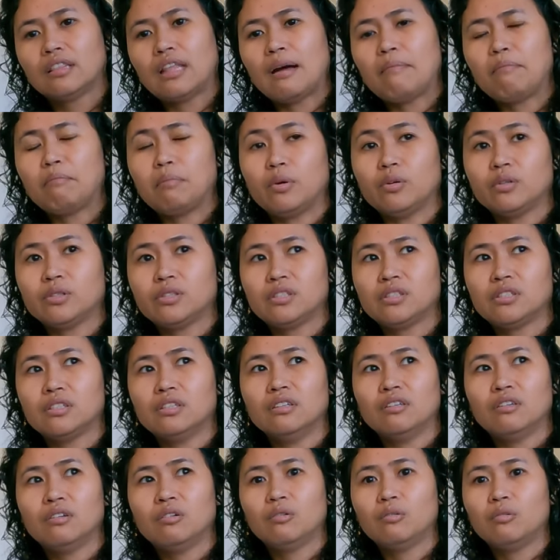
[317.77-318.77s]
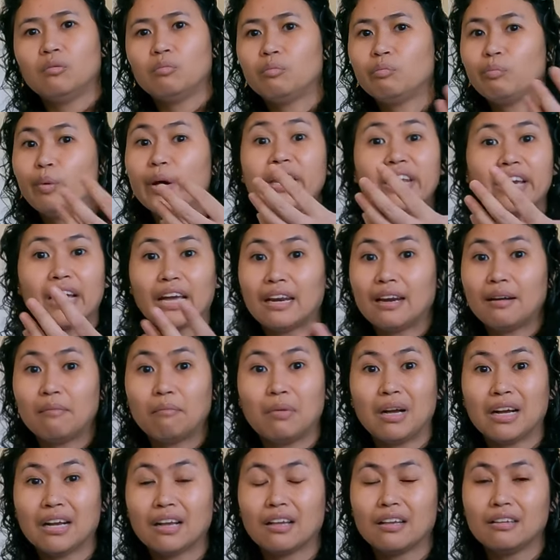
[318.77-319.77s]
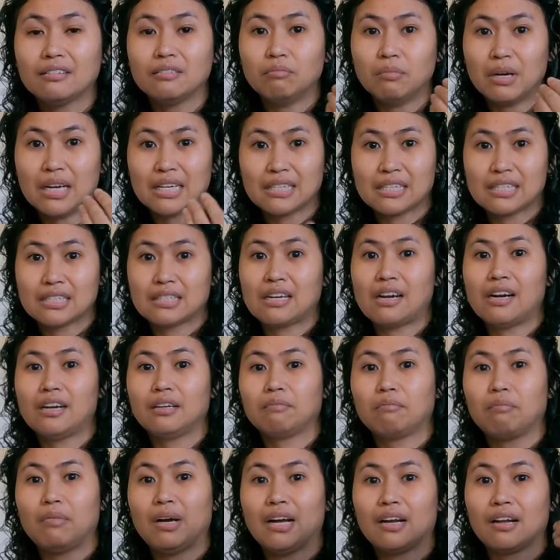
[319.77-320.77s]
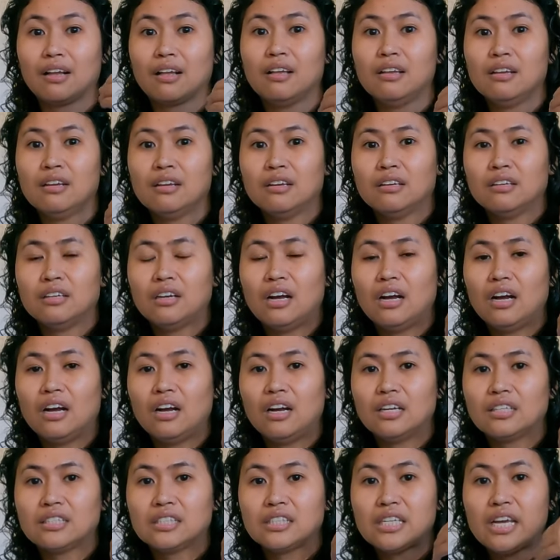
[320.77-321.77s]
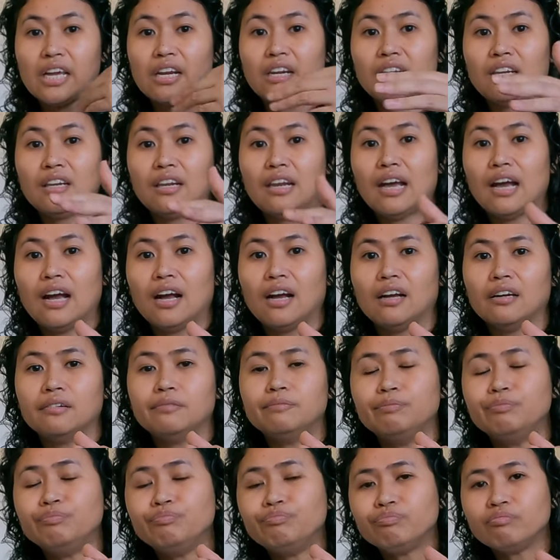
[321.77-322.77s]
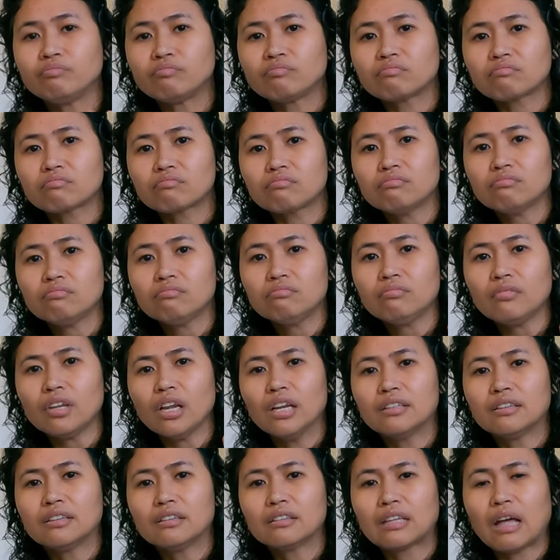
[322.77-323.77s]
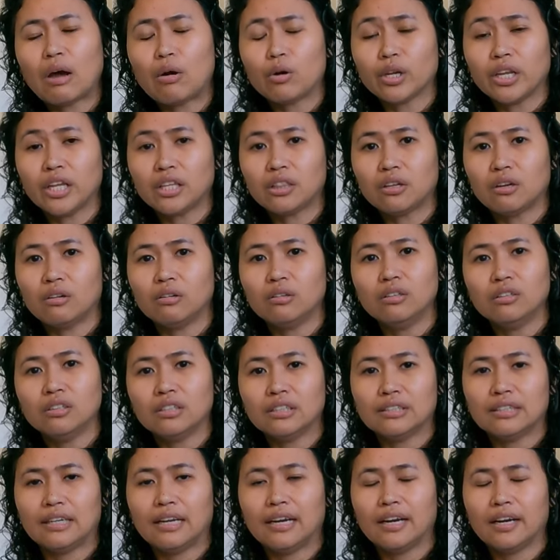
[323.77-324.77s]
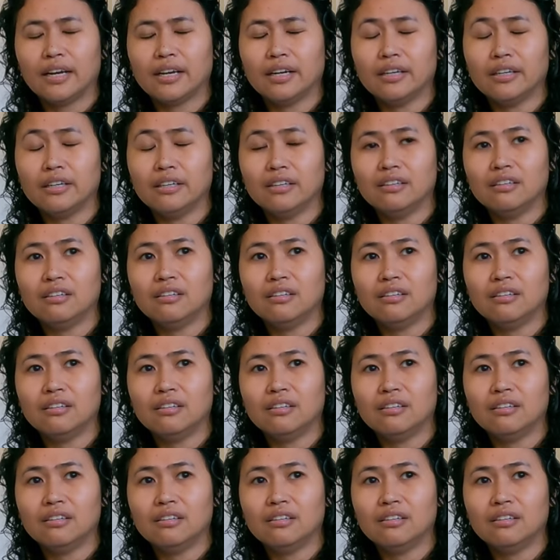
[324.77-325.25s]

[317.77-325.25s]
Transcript: tapos pwede ka nang mag mag-start mag uh, send ng tawag dito ng